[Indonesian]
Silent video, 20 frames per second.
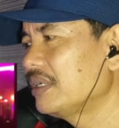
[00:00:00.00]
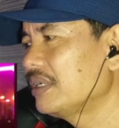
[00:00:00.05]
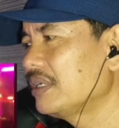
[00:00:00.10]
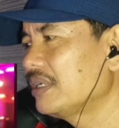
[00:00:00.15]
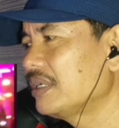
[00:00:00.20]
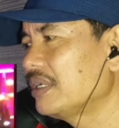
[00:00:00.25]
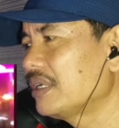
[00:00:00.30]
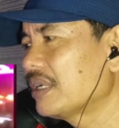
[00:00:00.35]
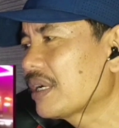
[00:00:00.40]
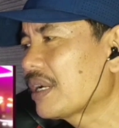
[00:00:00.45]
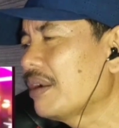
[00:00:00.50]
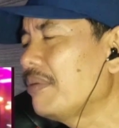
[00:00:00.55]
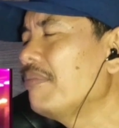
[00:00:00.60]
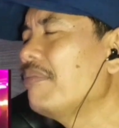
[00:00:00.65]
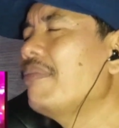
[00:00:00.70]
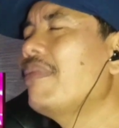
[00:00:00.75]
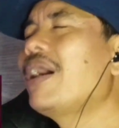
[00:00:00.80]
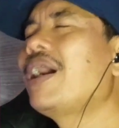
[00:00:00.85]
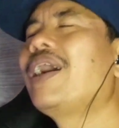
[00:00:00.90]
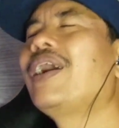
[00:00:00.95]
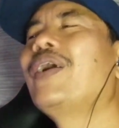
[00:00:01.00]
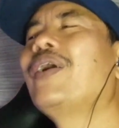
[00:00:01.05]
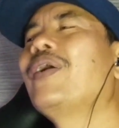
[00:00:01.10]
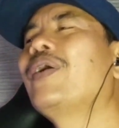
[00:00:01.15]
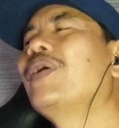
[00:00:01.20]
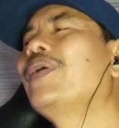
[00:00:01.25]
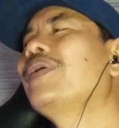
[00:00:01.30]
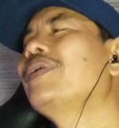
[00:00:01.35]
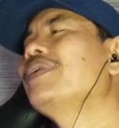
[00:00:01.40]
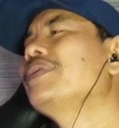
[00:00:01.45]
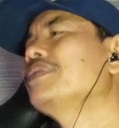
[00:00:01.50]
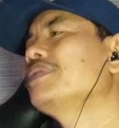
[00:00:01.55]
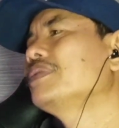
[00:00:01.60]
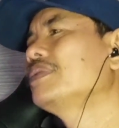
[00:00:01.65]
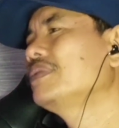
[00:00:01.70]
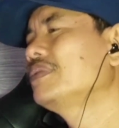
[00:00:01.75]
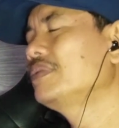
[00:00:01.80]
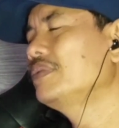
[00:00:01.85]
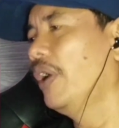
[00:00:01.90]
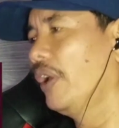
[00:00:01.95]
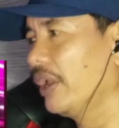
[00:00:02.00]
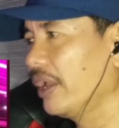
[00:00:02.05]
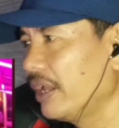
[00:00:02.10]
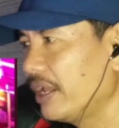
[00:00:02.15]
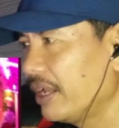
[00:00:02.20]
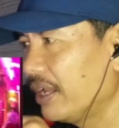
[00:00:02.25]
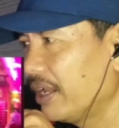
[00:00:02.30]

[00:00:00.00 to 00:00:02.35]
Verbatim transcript: untuk merasa Rembau. Eh,